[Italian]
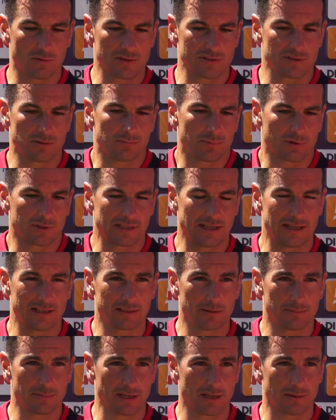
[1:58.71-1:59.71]
questo è
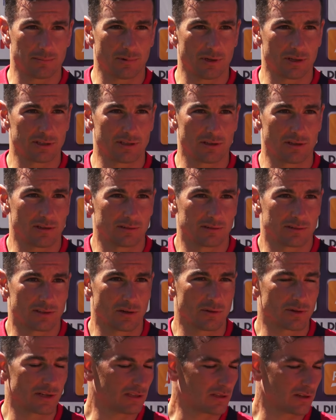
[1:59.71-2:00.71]
importante perché poi te, te,
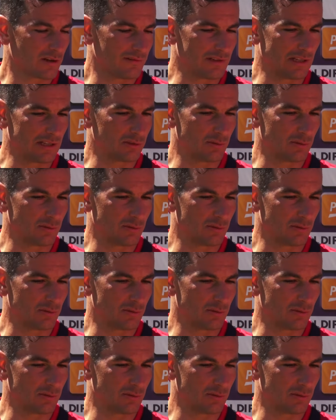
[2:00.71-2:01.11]
lo ritrovi la